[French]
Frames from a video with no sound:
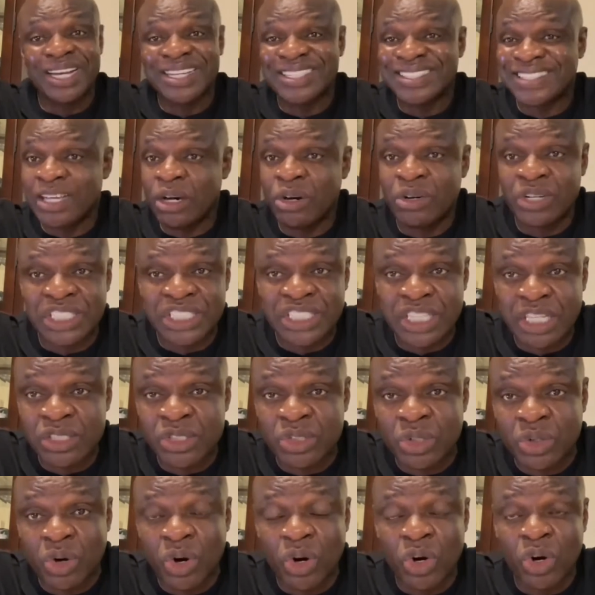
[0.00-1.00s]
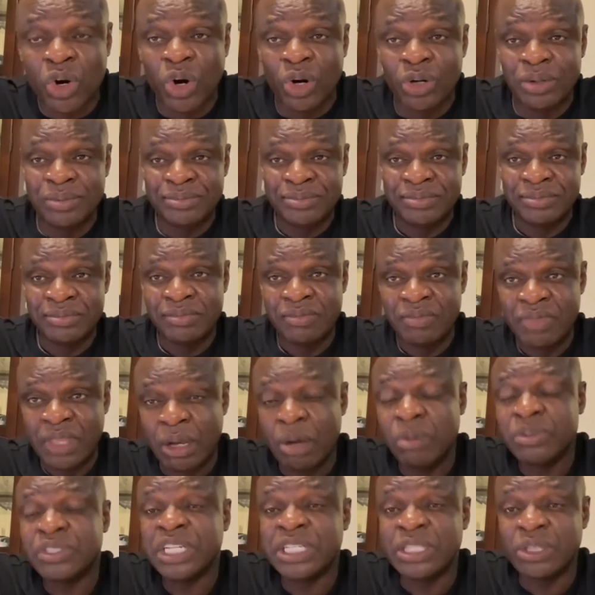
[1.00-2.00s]
accès aux richesses du Congo,
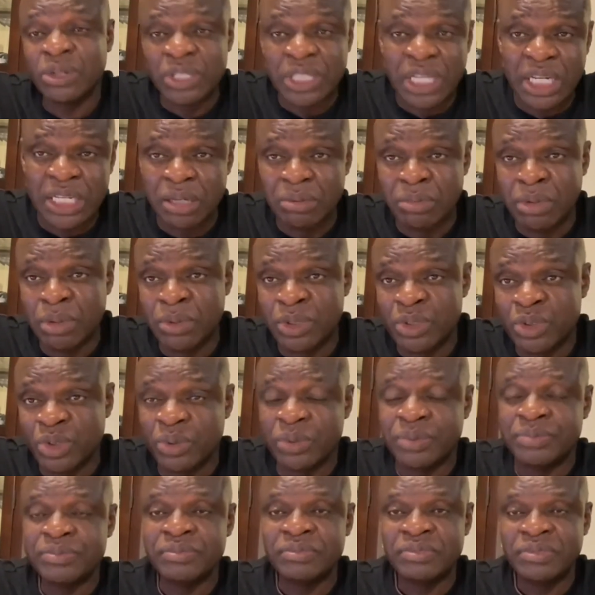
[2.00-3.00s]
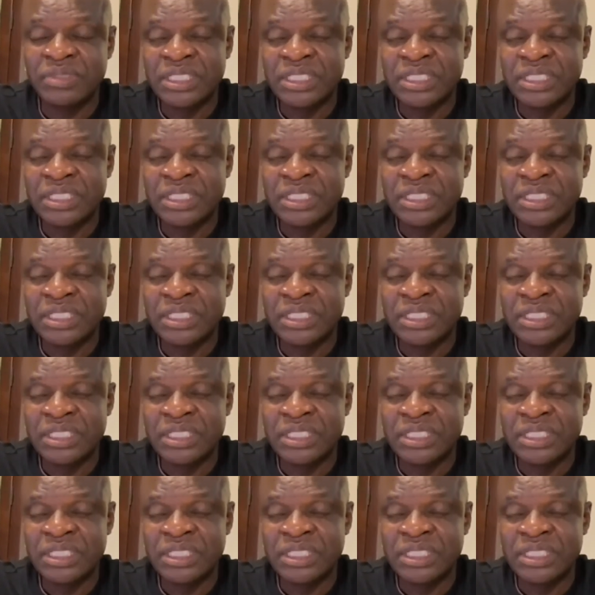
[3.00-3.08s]
comme c'était au temps de Mobutu.